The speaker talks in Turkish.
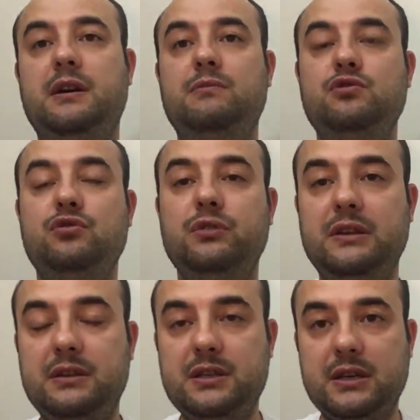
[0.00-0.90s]
Amazon
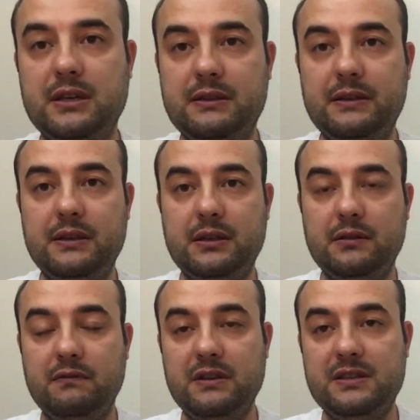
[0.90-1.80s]
e-ticareti
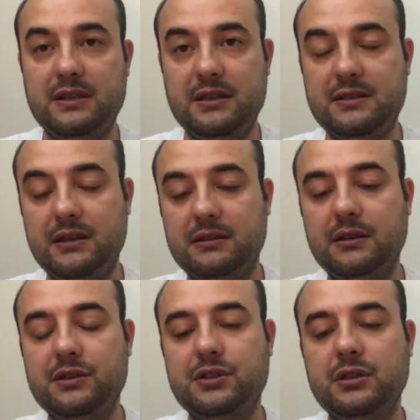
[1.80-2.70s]
vesilesiyle
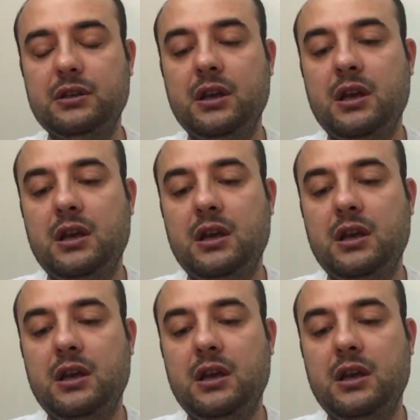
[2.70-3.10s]
tanıştık.